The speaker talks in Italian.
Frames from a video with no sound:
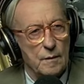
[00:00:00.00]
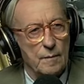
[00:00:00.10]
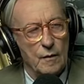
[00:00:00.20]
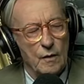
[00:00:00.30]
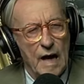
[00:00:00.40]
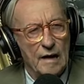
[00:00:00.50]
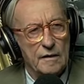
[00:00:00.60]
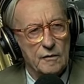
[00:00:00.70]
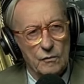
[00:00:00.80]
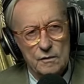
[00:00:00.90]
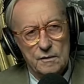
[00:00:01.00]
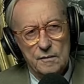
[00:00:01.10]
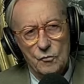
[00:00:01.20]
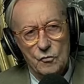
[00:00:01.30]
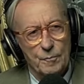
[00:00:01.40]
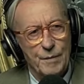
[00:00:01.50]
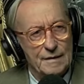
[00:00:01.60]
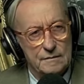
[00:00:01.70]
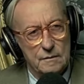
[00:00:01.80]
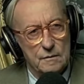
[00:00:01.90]
Sì, certo. Anche quelli dai
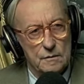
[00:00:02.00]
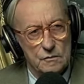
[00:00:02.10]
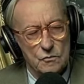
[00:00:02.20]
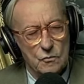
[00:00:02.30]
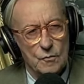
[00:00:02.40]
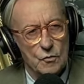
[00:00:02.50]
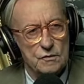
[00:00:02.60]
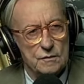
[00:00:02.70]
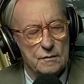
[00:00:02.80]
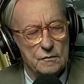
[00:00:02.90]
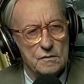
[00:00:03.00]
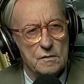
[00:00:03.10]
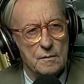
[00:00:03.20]
monopattini ne sono morti tantissimi. Lei